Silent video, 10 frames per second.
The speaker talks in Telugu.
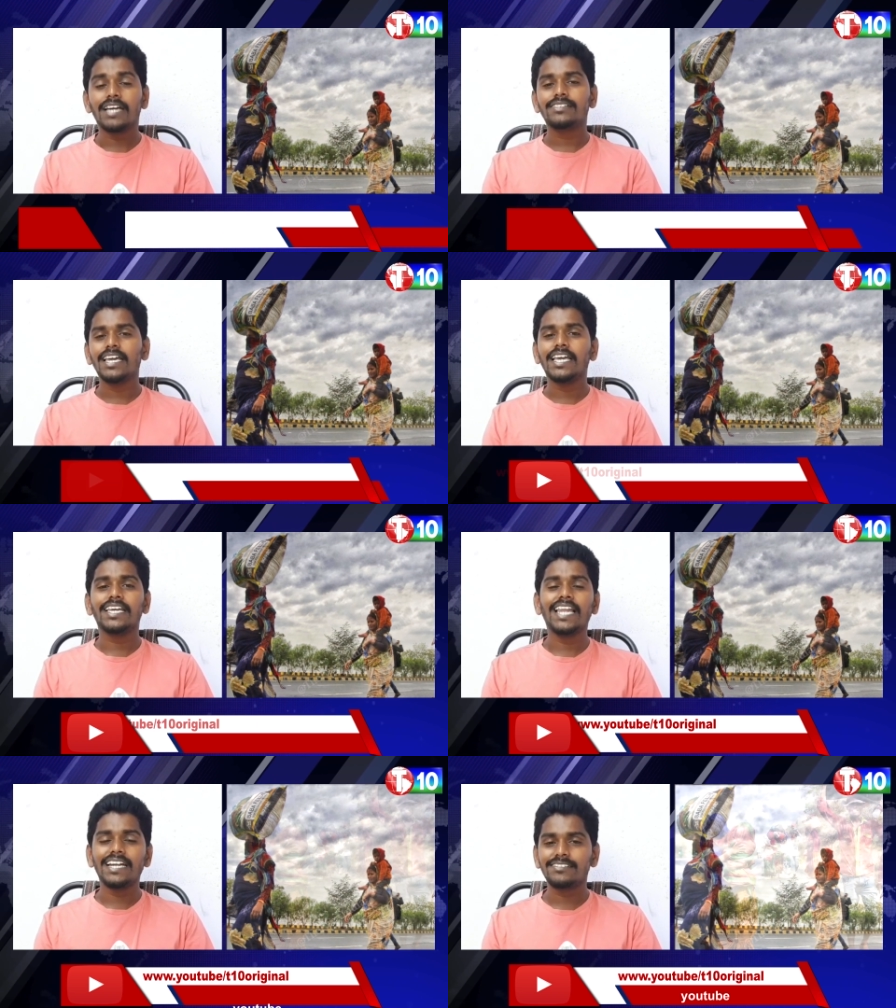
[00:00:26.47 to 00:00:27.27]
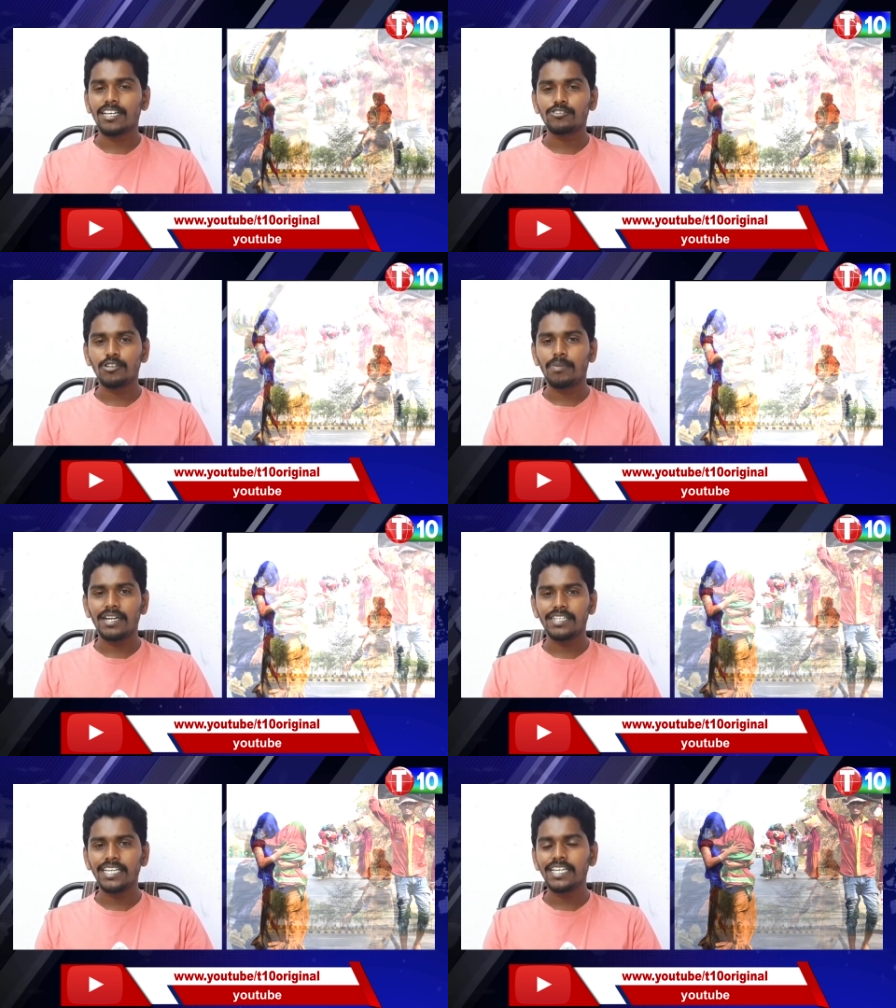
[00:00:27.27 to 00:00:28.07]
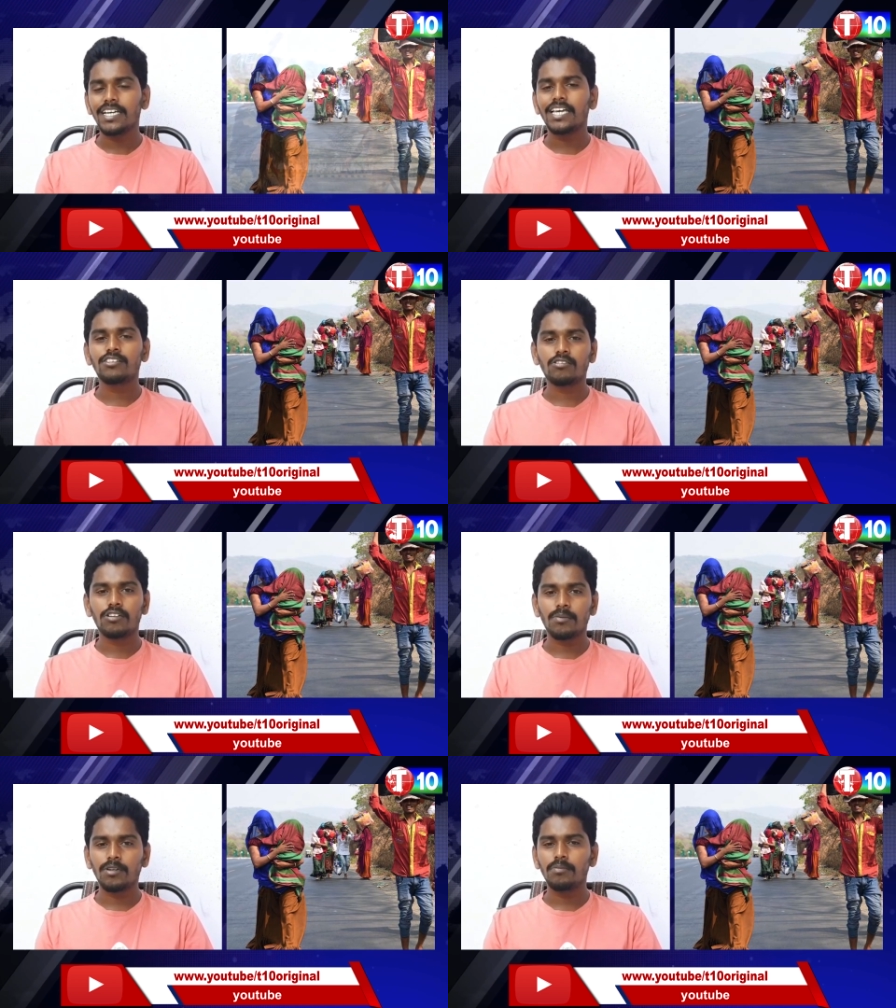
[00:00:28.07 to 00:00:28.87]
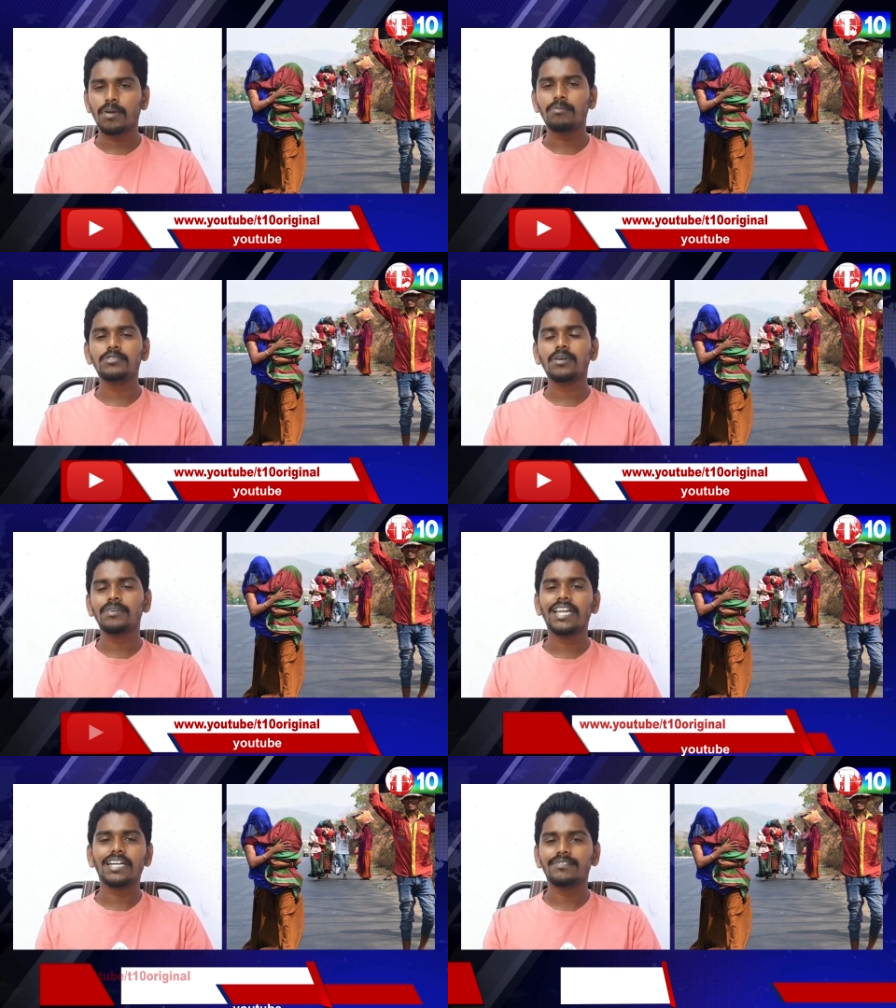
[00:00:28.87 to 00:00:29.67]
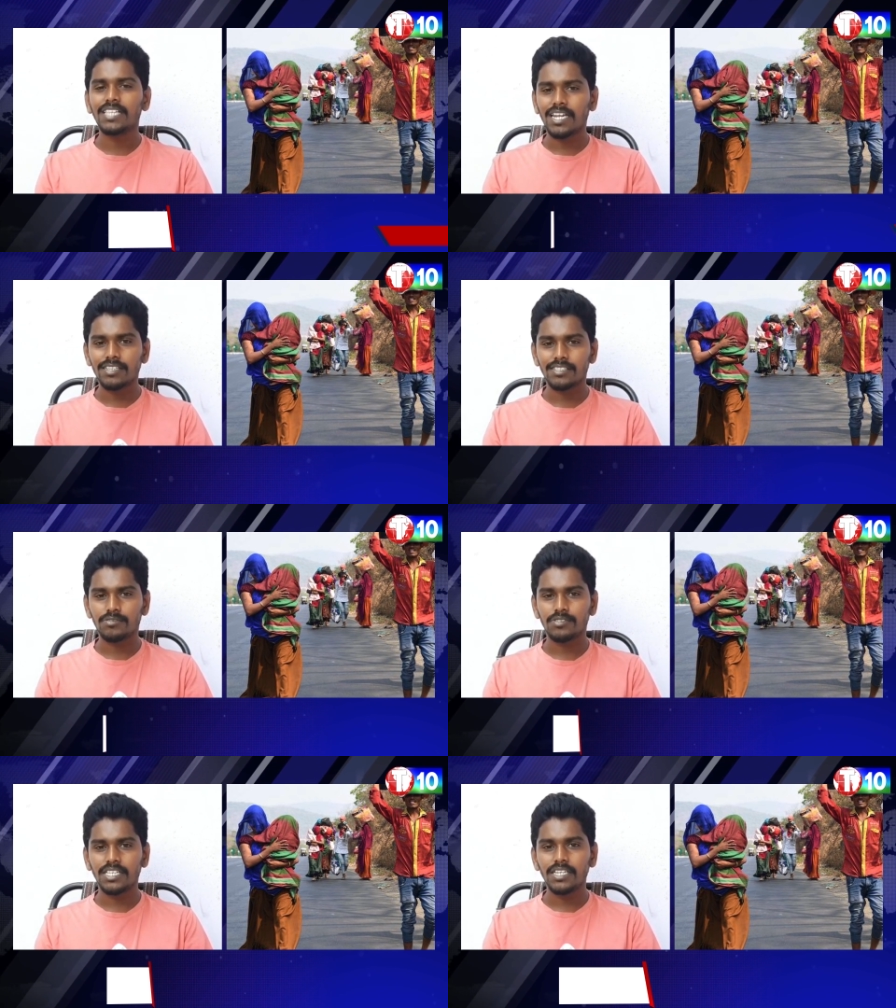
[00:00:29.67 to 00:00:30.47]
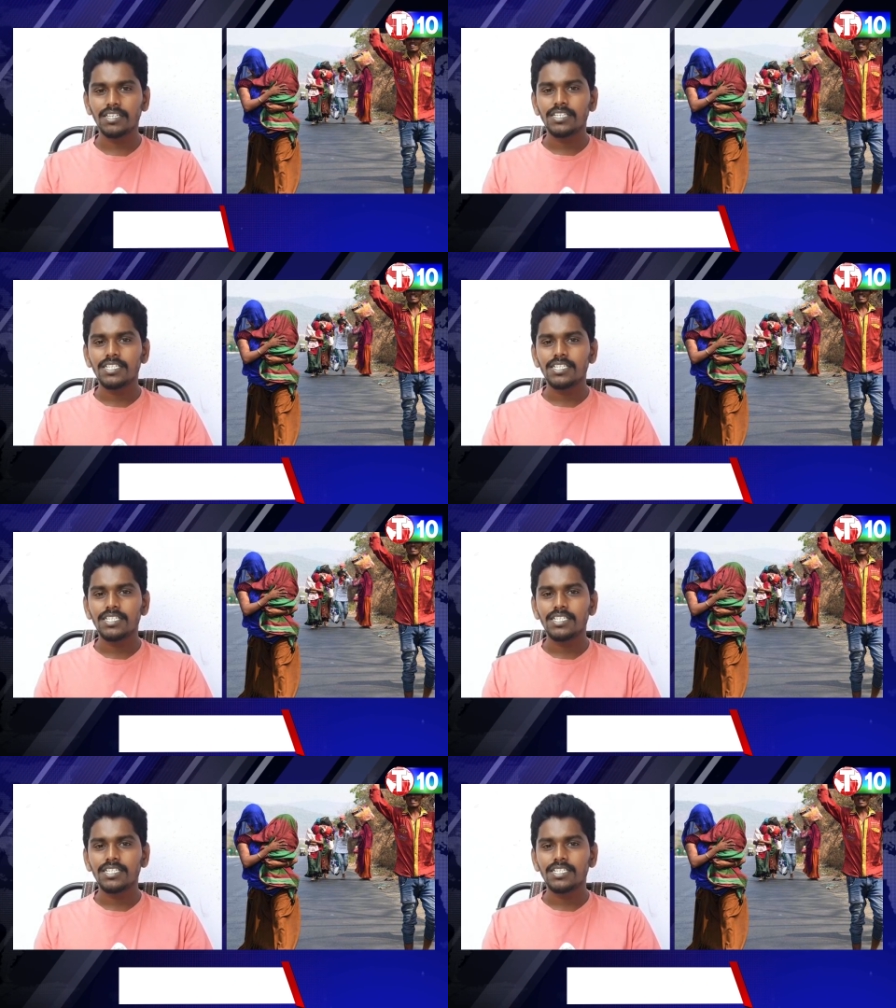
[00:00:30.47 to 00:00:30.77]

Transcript: అయితే ఇలాంటి సంక్షోభాన్ని ఎదుర్కోవడంలో ప్రభుత్వం ఎలాంటి విధానాలు తీసుకుంది